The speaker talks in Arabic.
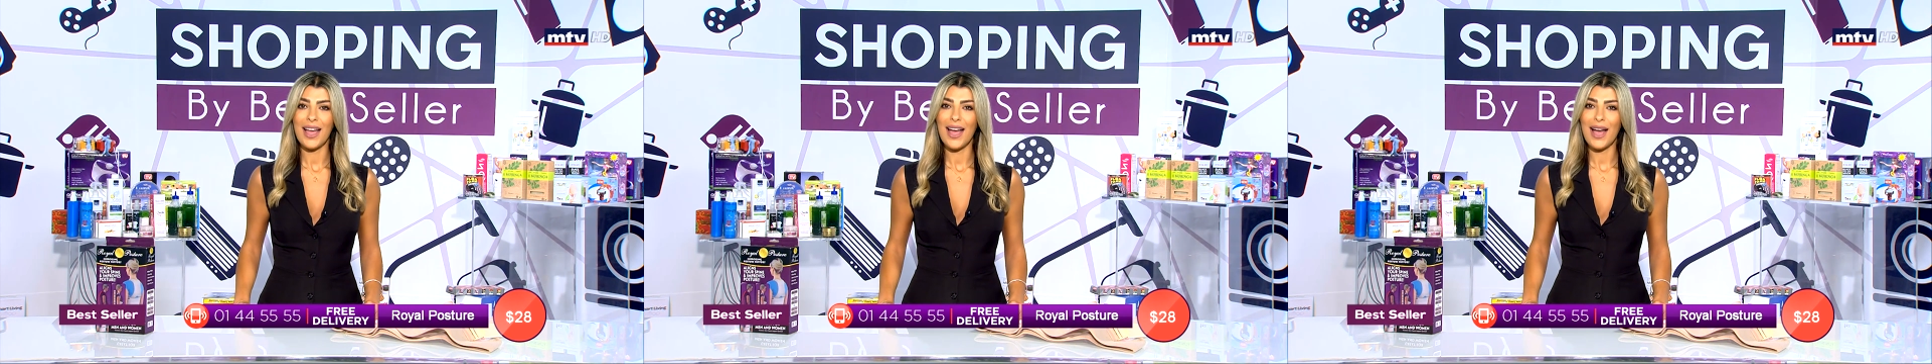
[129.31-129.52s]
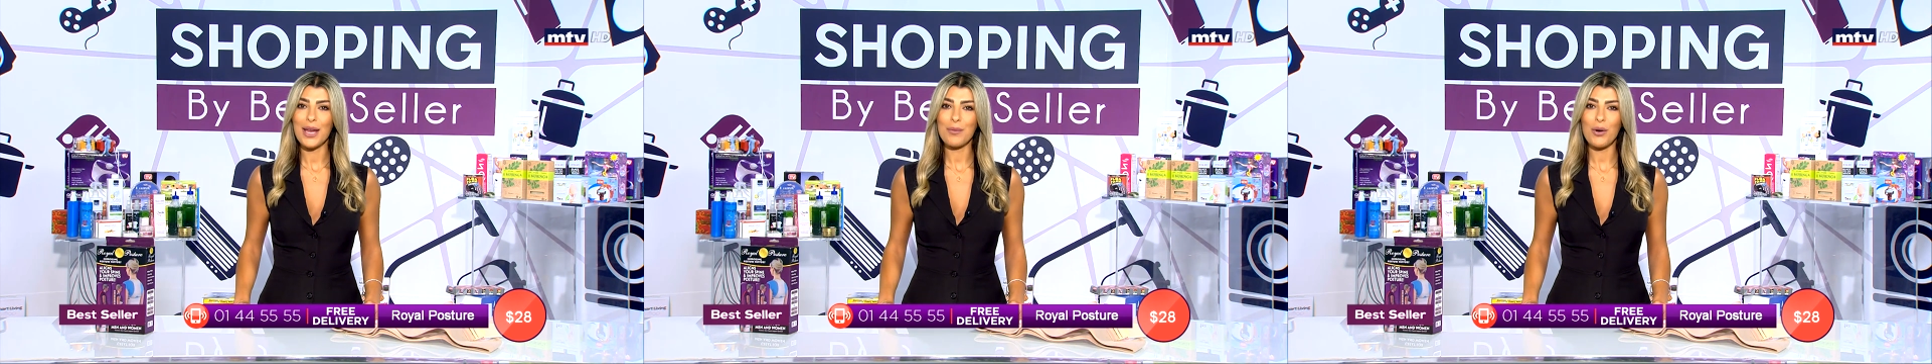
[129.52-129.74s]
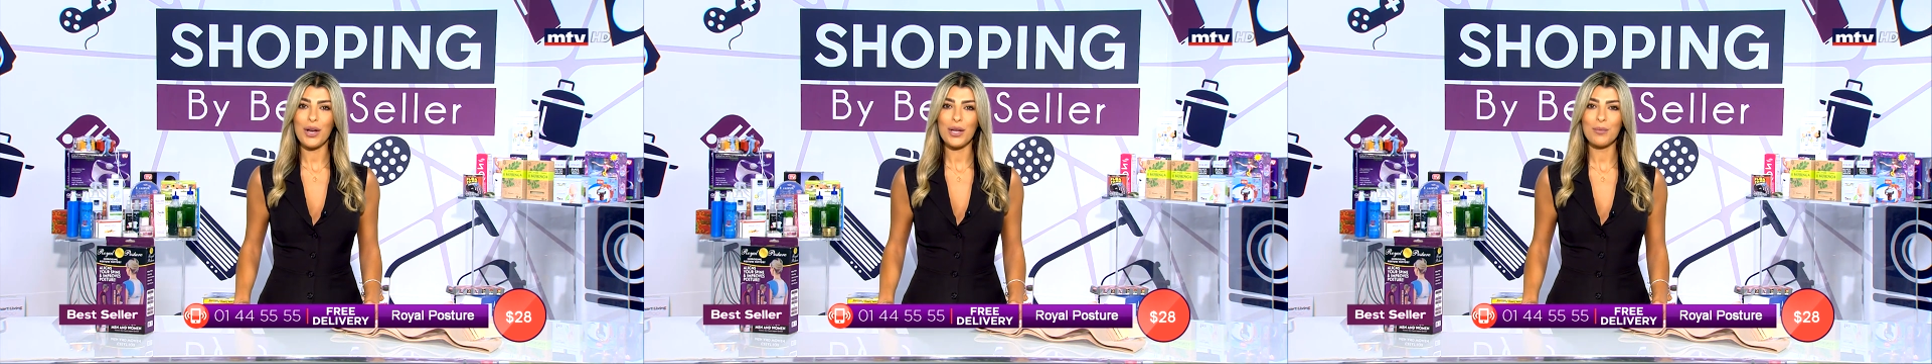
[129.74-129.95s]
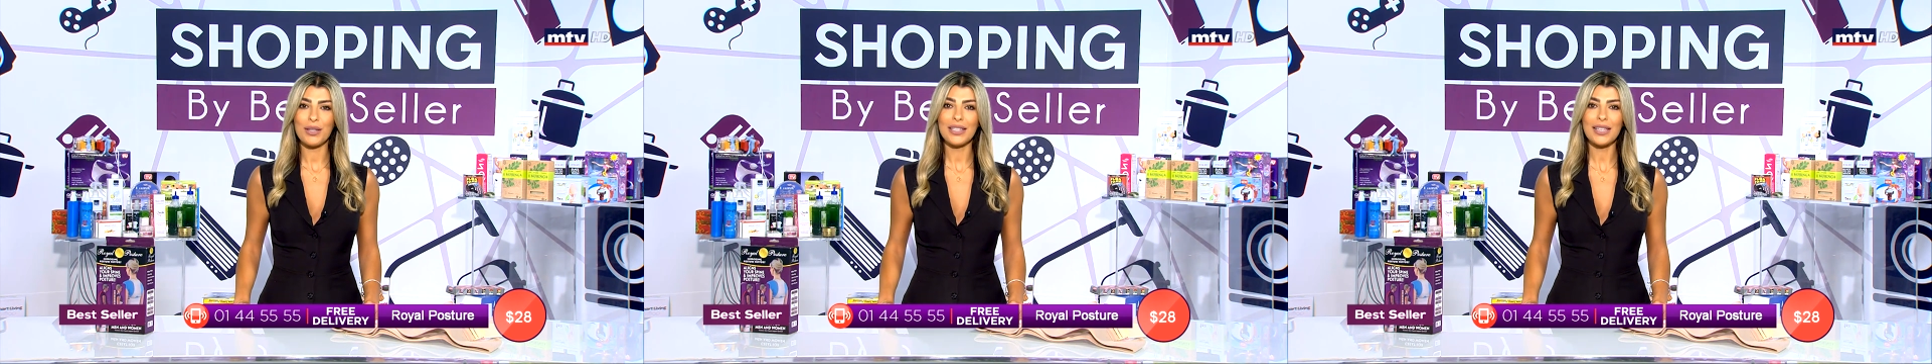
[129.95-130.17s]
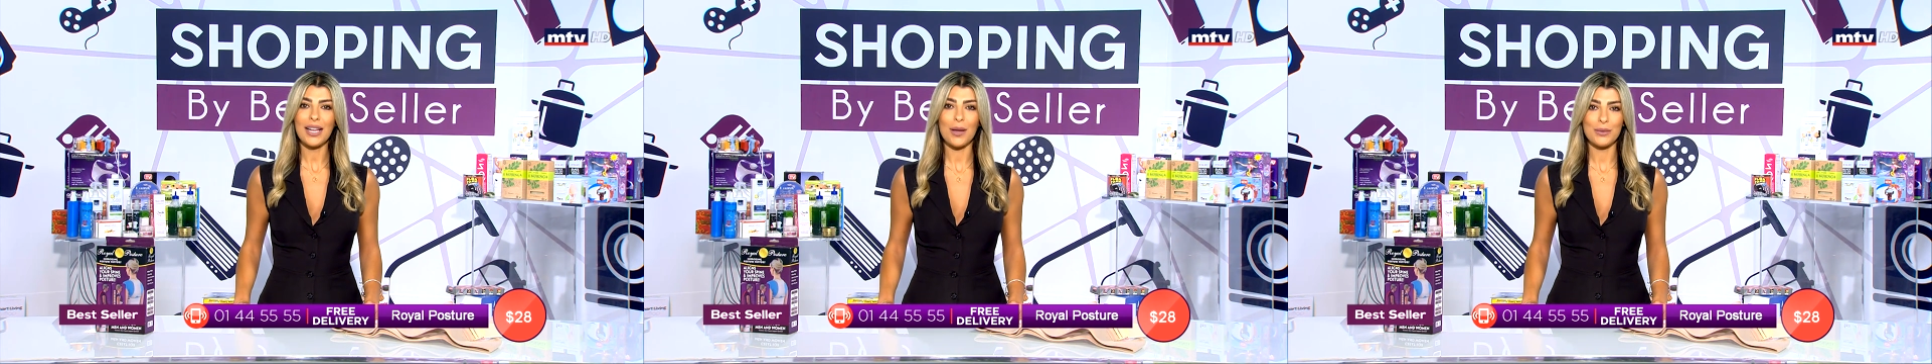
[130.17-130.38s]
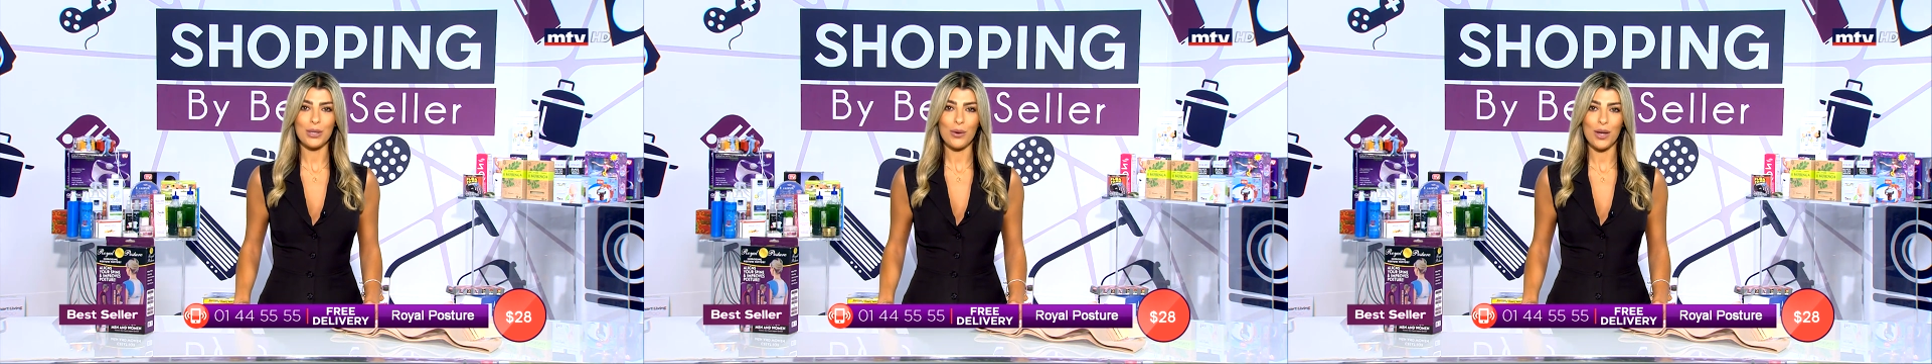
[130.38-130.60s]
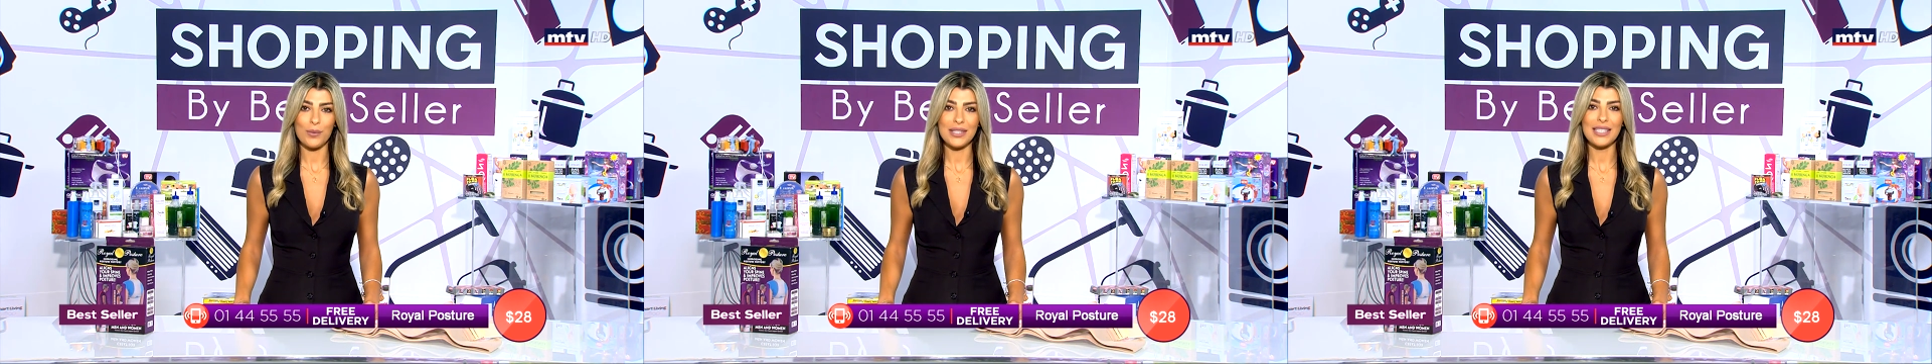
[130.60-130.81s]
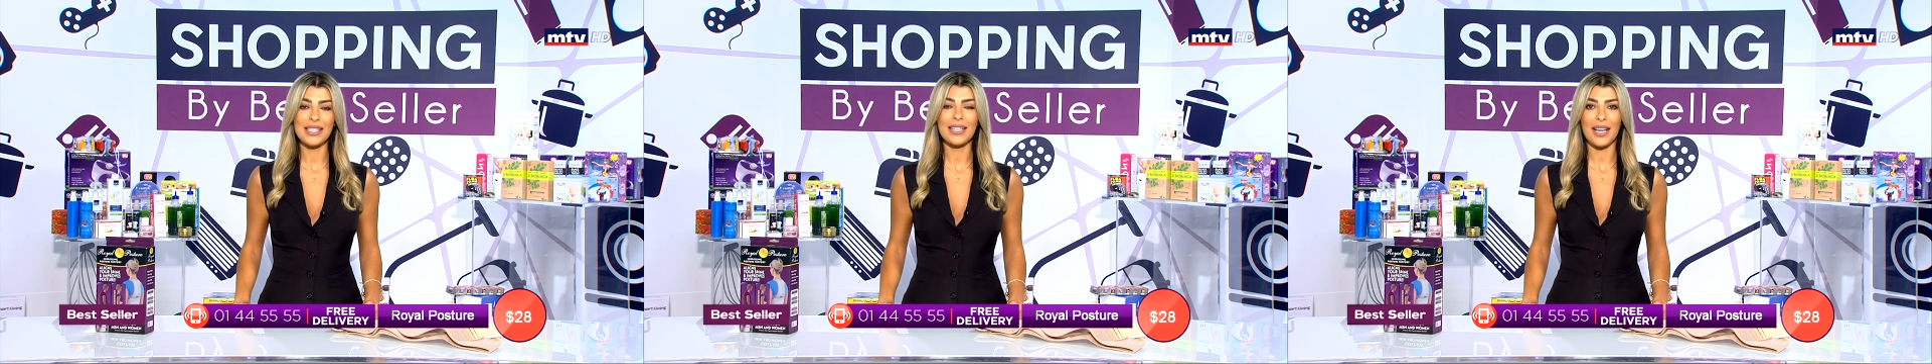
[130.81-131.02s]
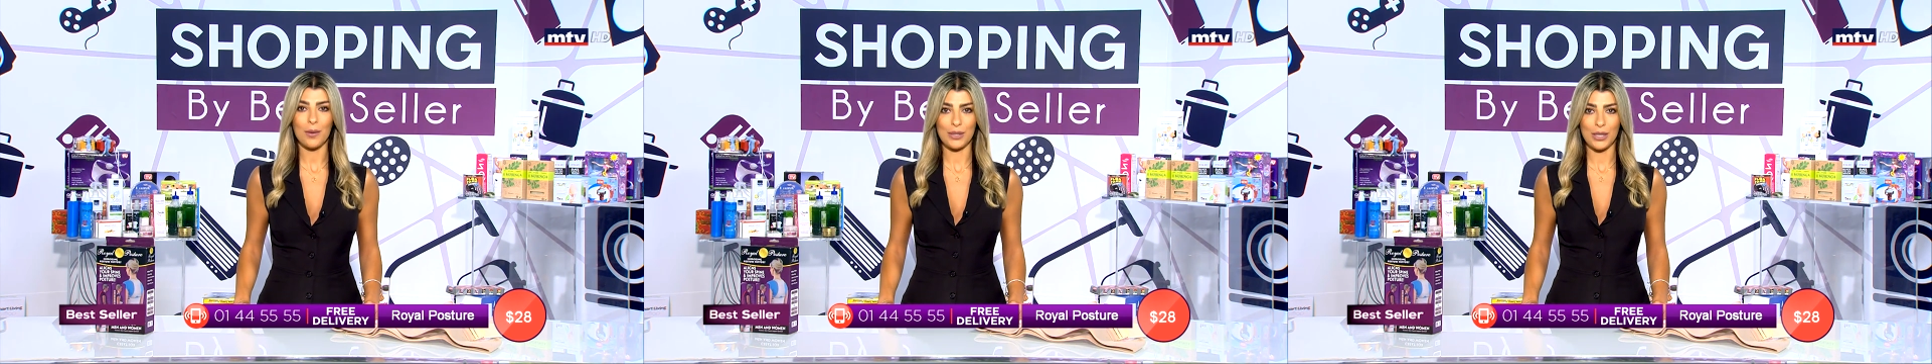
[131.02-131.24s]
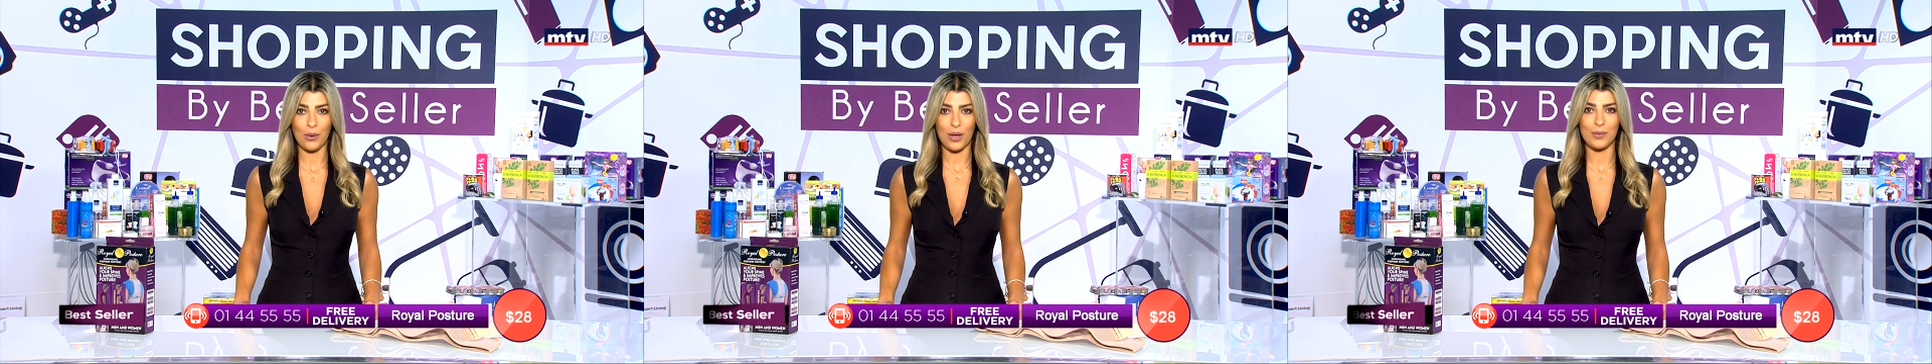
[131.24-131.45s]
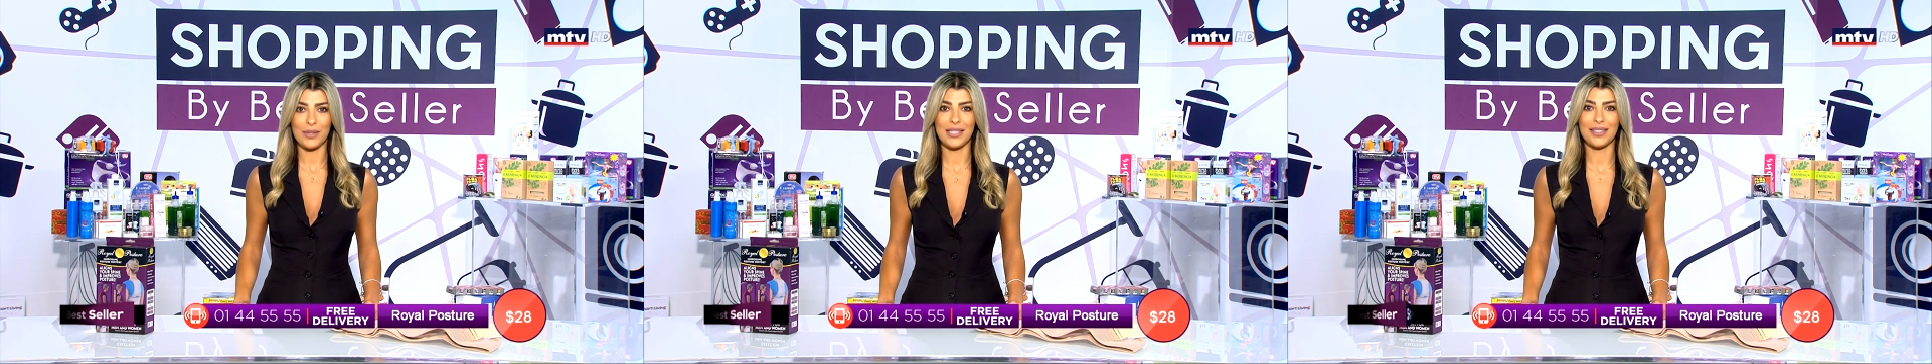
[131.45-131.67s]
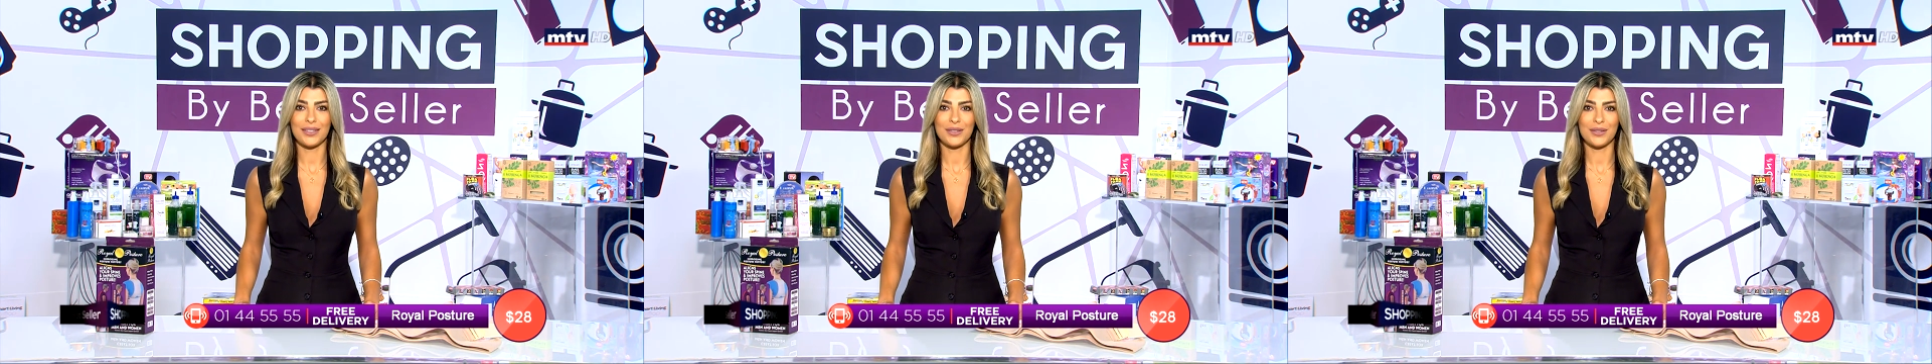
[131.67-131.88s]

44 55 55